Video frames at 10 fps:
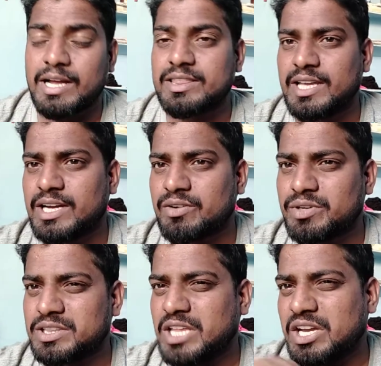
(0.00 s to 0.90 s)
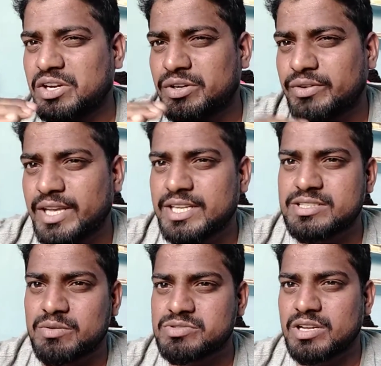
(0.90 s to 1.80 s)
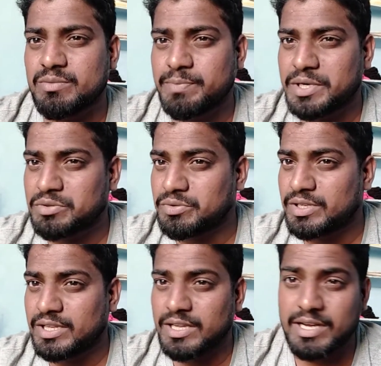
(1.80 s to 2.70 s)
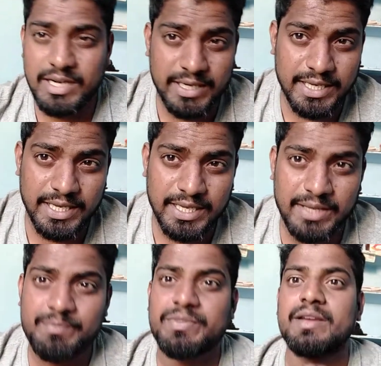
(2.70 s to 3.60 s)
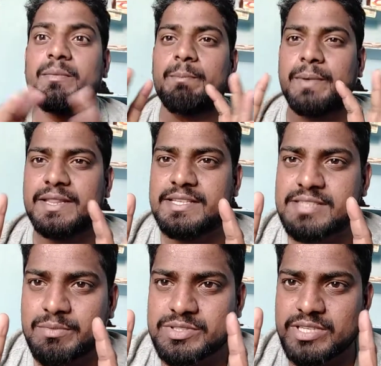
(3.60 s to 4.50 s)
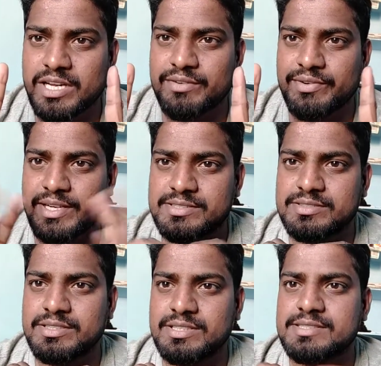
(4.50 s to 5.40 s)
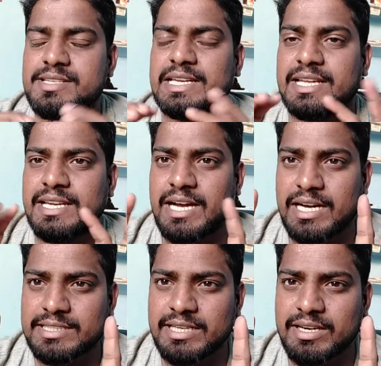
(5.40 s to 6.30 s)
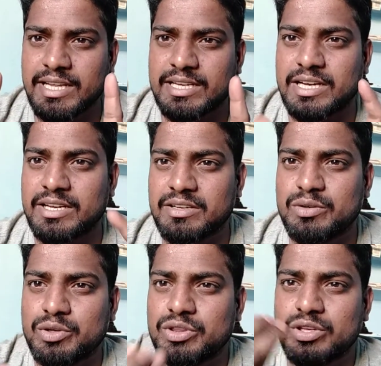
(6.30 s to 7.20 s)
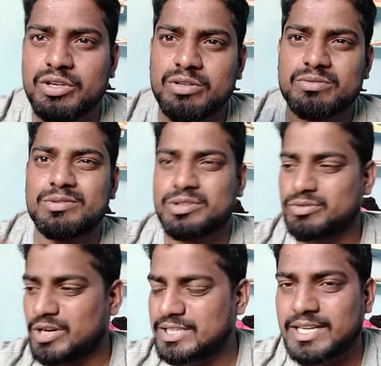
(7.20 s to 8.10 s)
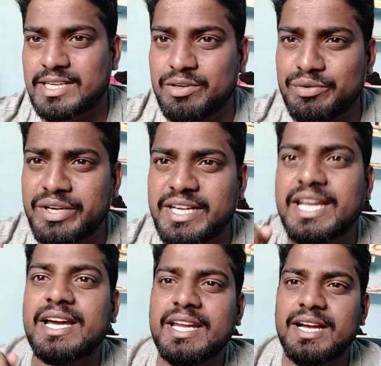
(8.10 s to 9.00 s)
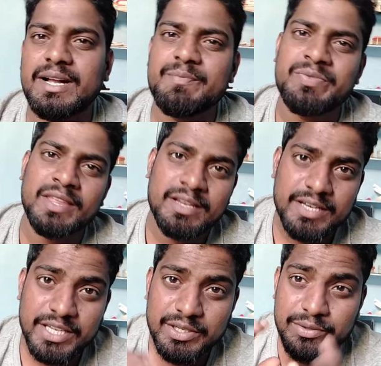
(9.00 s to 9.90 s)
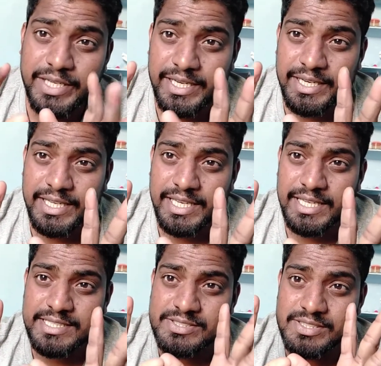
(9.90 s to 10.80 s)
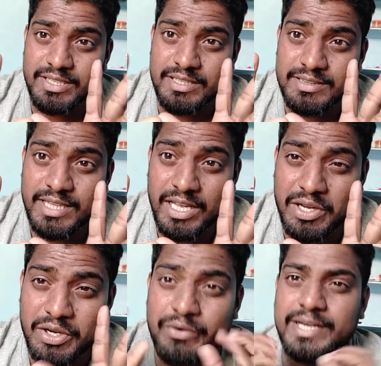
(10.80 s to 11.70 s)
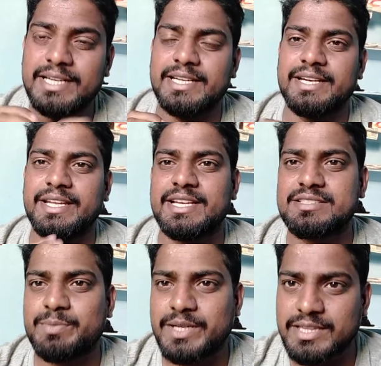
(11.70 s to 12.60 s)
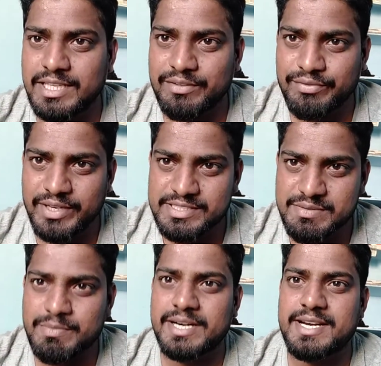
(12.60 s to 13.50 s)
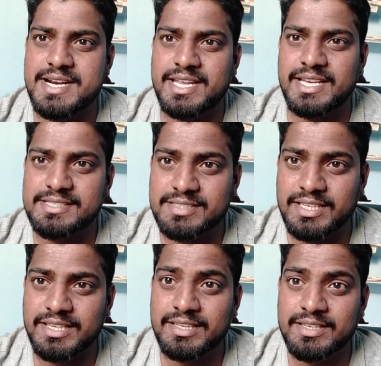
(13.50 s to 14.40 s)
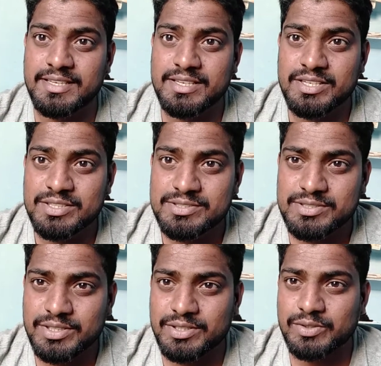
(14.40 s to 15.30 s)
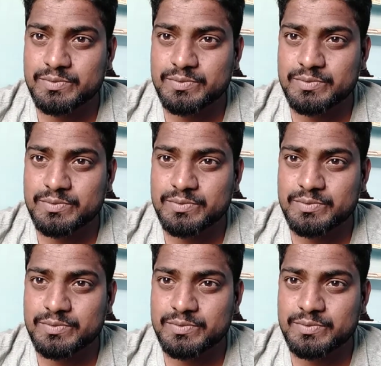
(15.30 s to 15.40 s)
అంతేకాకుండా తక్కువ ఎన్ని సంవత్సరాలు పడుతుండే అంటే పది సంవత్సరాలు ఫ్రెండ్స్ సరైన ఆధారం లేక కొద్దో కొత్త ఆధారాలు ఉంటే గన నీకు టెన్ ఇయర్స్ తక్కువ అంటే టెన్ ఇయర్స్ పడుతుంది ఫ్రెండ్స్ మర్డర్ కేసుకి సో